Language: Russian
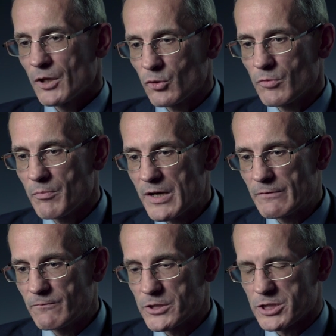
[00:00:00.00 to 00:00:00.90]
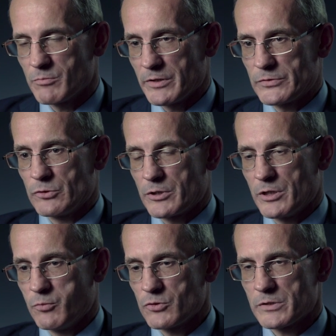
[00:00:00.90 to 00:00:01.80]
Но мы вышибли
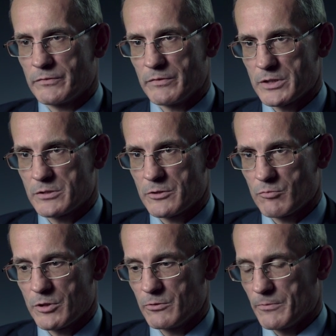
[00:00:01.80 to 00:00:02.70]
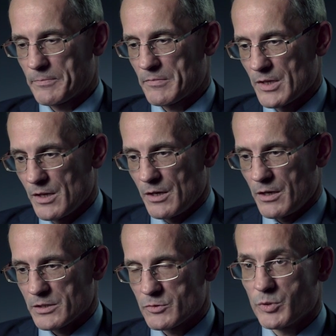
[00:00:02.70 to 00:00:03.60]
все-таки японцев в 22 году.
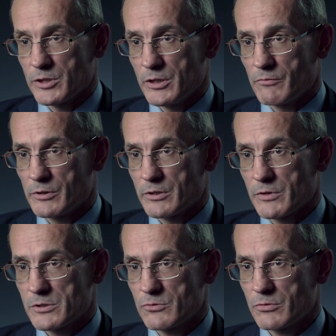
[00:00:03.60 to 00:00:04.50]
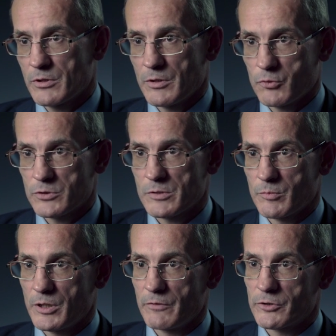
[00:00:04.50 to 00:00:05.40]
Освободили Владивосток, японцы
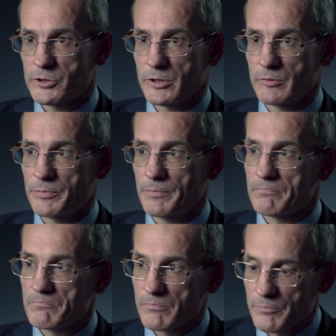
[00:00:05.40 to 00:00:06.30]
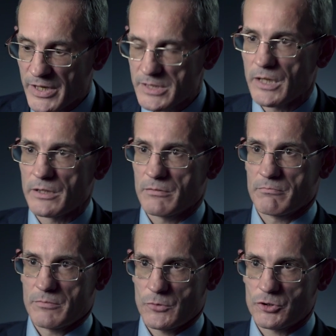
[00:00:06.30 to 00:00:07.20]
были вынуждены признать,
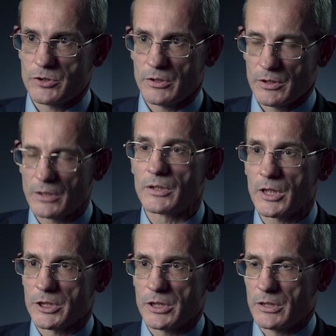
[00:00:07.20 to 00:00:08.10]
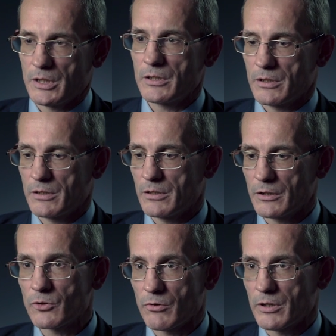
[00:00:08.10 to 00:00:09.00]
то, что это наше, да,
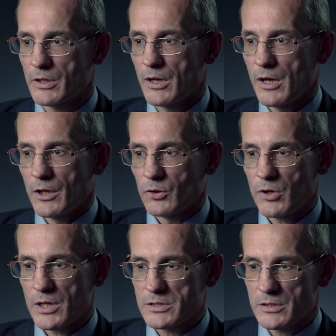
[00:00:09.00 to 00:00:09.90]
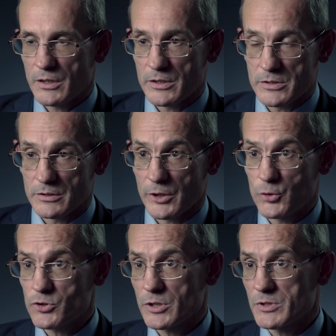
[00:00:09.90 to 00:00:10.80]
не трогать. Но остались и на
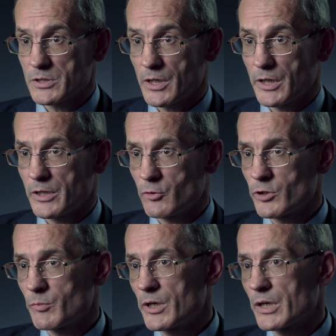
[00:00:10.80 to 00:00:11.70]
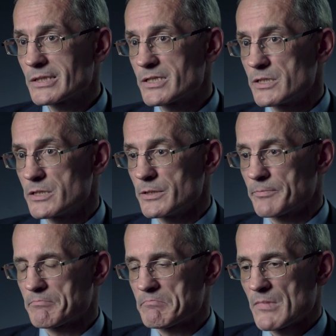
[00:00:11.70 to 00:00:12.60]
Южном Сахалине, и у них были концессии